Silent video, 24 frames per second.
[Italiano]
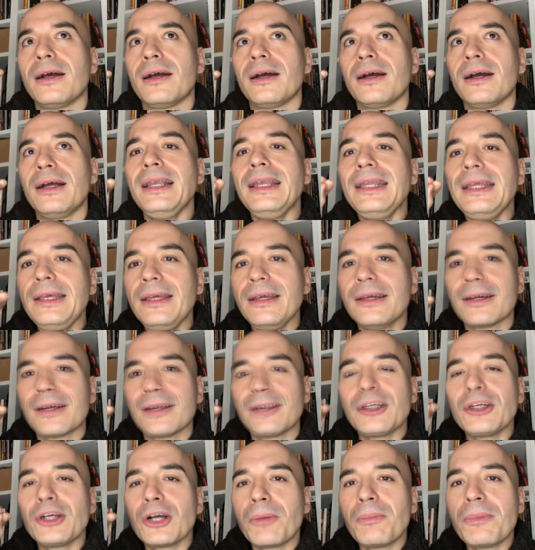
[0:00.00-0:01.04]
Lì
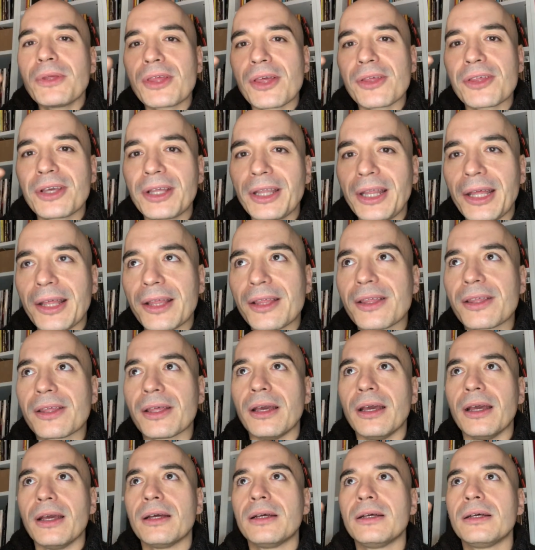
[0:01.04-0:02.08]
De Gobbis
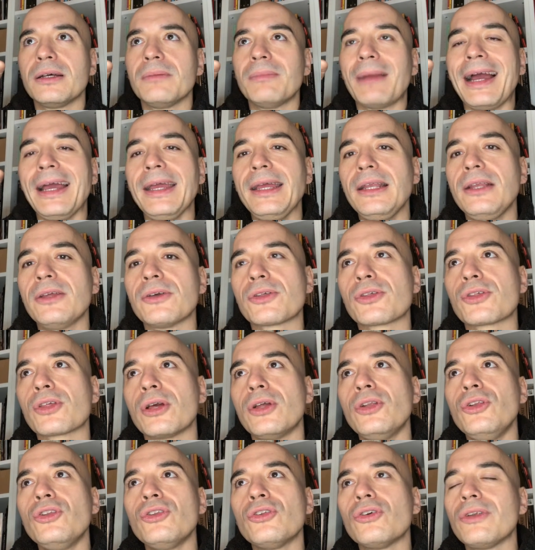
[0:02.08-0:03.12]
scrisse, ma Helios
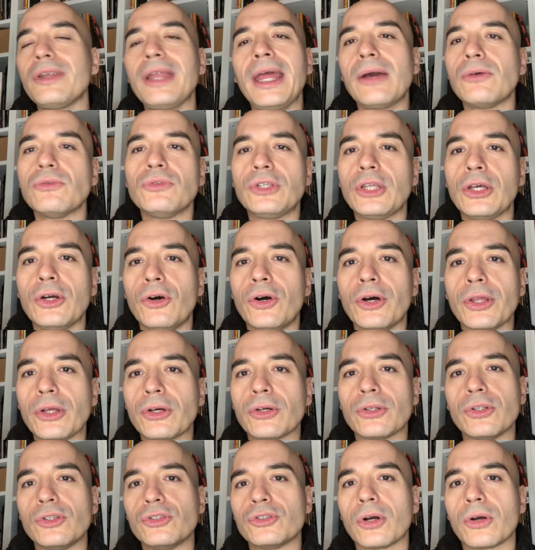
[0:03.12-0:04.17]
non è un teorico
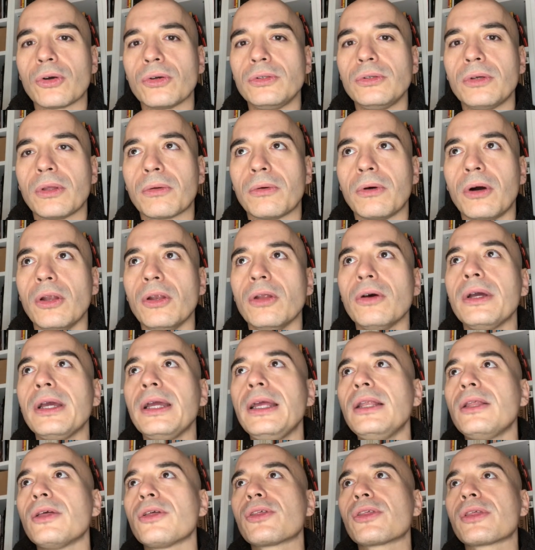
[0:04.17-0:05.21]
del gioco di ruolo,
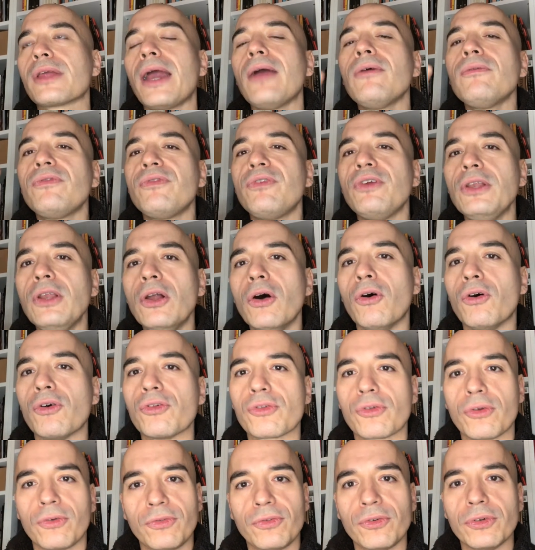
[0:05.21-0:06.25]
Helios è un
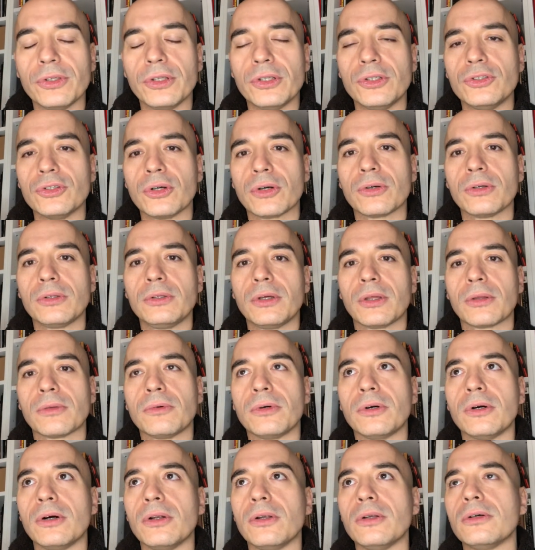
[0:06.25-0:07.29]
filosofo del gioco di
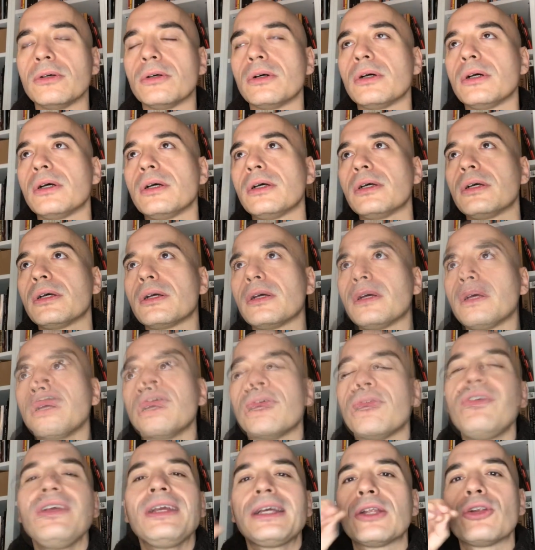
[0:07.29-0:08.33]
ruolo. Io
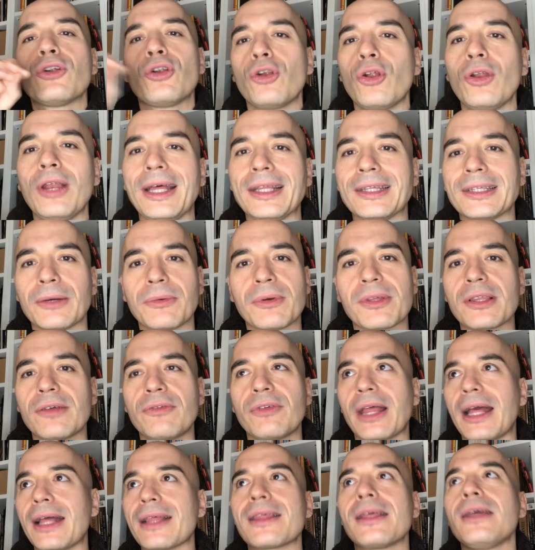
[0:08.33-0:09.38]
finché non l'ho letta questa
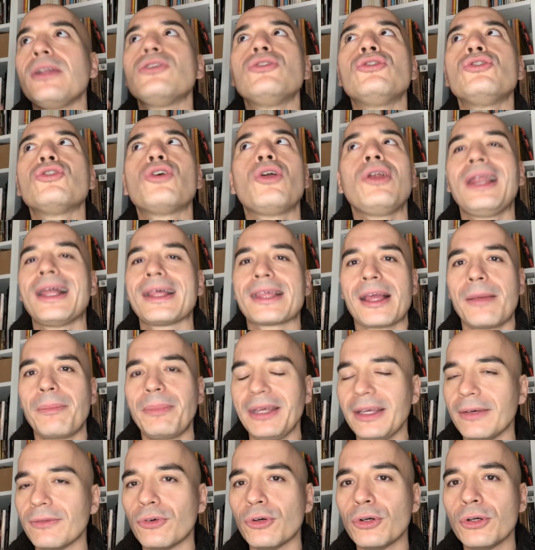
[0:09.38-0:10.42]
frase non la
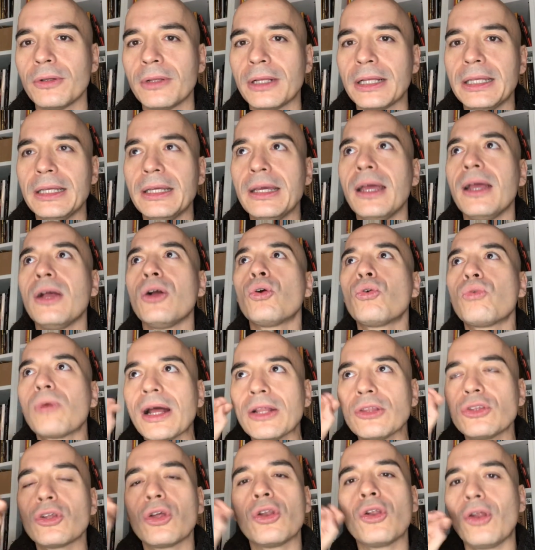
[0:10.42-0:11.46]
sapevo.
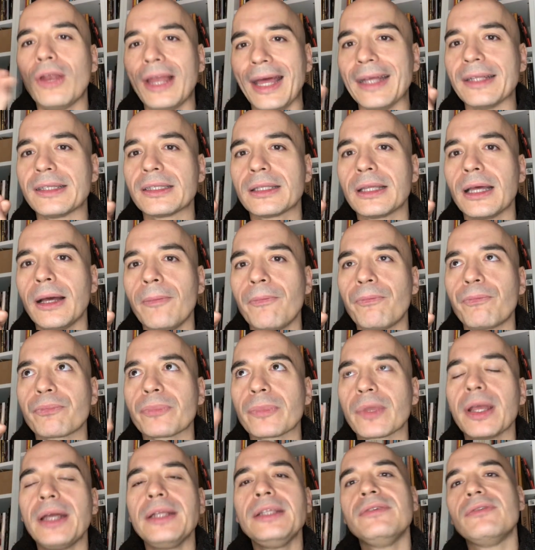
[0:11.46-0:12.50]
Quando l'ho letta
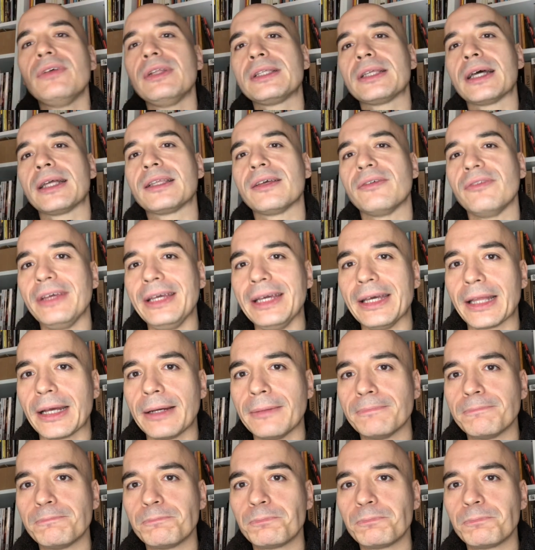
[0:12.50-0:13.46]
è diventata vera.